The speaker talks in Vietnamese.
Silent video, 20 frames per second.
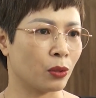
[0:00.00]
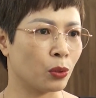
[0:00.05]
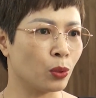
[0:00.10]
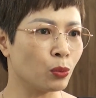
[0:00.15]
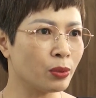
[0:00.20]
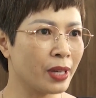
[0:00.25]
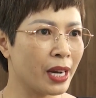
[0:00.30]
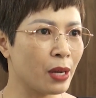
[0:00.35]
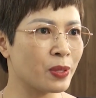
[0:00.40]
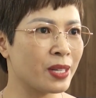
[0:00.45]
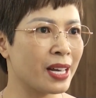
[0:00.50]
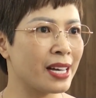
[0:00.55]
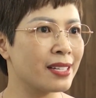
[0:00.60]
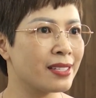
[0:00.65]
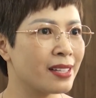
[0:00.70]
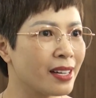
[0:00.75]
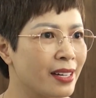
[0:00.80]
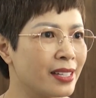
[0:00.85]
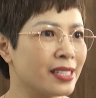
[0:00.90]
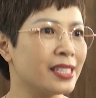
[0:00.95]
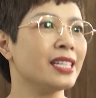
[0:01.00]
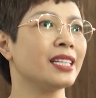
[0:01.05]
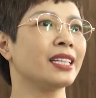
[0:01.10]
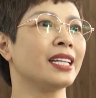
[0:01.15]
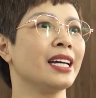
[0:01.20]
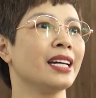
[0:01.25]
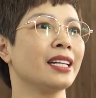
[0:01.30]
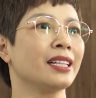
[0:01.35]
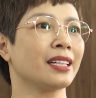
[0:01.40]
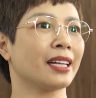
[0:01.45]
cũng nêu ra rất là chi
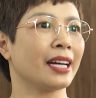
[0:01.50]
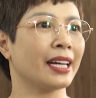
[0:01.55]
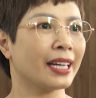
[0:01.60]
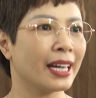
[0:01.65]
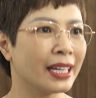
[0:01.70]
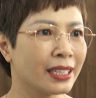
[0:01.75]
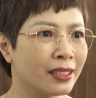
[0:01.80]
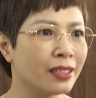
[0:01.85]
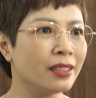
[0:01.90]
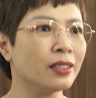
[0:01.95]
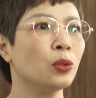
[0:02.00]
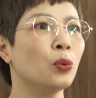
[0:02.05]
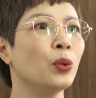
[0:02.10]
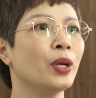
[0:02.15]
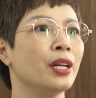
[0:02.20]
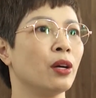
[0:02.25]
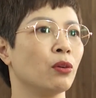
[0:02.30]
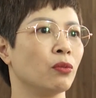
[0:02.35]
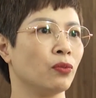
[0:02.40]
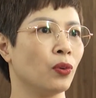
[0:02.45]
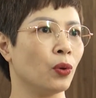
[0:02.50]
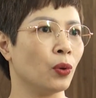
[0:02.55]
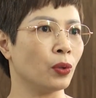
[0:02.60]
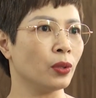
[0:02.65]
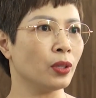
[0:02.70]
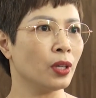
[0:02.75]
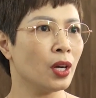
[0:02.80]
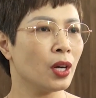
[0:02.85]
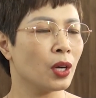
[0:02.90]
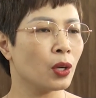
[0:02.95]
tiết cái cách thức huy động
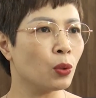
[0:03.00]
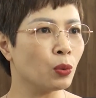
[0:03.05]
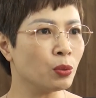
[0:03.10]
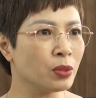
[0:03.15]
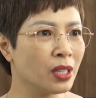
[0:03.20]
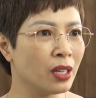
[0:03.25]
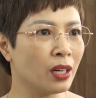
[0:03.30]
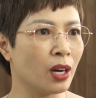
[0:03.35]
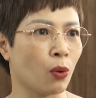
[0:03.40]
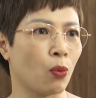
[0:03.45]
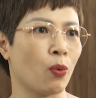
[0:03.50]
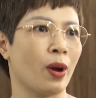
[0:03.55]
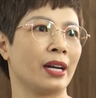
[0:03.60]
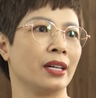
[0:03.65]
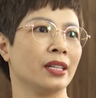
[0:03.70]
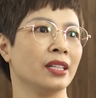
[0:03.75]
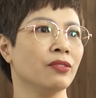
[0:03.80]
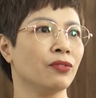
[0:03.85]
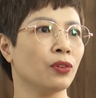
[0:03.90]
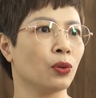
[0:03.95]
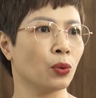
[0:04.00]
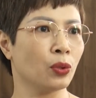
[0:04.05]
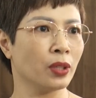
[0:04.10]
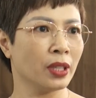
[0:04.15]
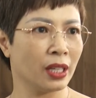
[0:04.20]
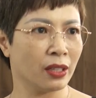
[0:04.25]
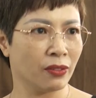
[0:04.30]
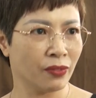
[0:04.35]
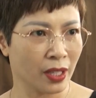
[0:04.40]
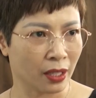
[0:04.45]
vốn cũng như là quản lý vốn
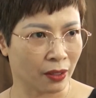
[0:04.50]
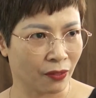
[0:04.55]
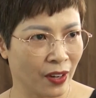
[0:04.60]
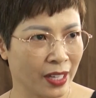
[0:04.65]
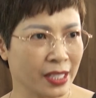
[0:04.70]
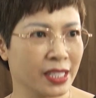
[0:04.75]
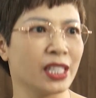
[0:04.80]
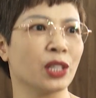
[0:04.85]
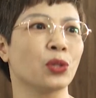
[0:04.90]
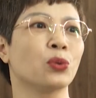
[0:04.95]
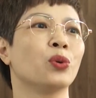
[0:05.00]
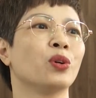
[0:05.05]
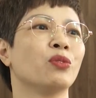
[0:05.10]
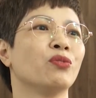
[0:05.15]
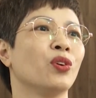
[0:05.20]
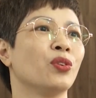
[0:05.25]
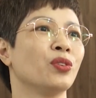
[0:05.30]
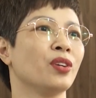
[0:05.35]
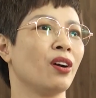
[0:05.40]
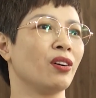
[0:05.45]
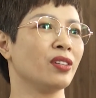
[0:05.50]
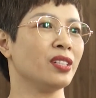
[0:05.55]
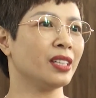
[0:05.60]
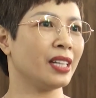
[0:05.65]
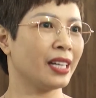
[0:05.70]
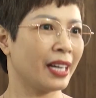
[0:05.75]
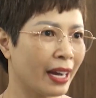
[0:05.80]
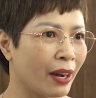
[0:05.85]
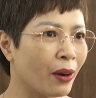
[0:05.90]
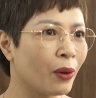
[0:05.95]
đến việc phát triển nguồn vốn đó như
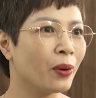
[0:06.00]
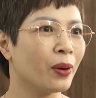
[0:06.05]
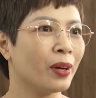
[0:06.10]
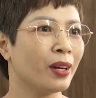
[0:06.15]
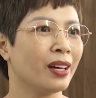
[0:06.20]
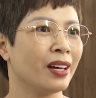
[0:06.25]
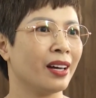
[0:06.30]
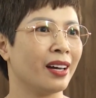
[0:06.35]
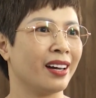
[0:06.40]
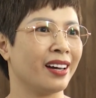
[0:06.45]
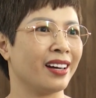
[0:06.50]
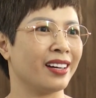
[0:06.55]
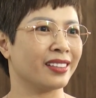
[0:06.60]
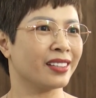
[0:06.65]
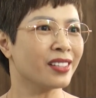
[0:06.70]
thế nào à,